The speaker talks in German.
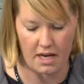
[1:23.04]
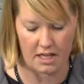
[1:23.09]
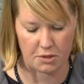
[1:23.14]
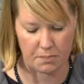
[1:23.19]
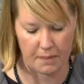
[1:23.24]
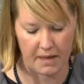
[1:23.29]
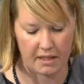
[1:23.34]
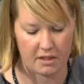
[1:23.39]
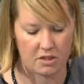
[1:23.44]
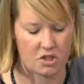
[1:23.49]

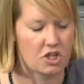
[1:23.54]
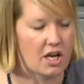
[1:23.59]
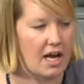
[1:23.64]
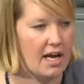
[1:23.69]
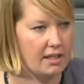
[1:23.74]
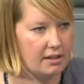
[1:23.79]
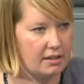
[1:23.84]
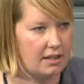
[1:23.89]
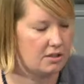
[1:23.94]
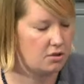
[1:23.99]
Entsprechend
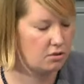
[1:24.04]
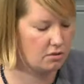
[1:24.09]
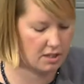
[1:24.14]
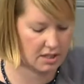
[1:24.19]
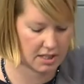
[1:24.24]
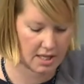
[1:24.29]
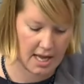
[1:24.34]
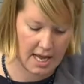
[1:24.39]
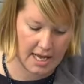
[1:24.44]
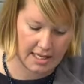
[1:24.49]
steigt
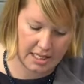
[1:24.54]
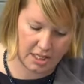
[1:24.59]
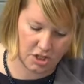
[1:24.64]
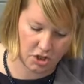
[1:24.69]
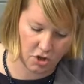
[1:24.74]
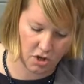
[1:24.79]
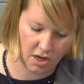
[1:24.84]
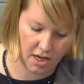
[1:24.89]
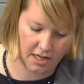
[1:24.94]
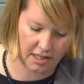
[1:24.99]
natürlich der
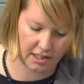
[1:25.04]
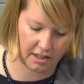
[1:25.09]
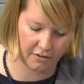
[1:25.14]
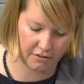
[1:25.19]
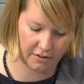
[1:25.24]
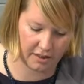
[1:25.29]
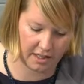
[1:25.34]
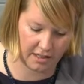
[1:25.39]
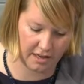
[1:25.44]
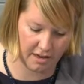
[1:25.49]
steuerliche
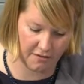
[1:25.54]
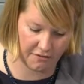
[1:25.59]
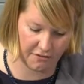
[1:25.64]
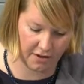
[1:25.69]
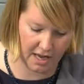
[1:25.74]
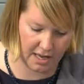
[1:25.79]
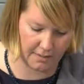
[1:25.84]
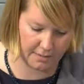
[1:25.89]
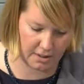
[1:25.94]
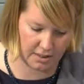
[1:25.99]

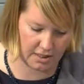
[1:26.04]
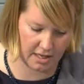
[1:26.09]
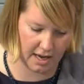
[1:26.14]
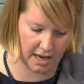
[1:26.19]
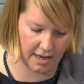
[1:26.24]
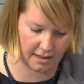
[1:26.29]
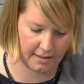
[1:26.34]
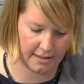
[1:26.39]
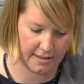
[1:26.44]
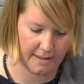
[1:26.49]

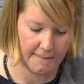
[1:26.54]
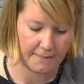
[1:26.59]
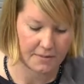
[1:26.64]
Kinderfreibetrag.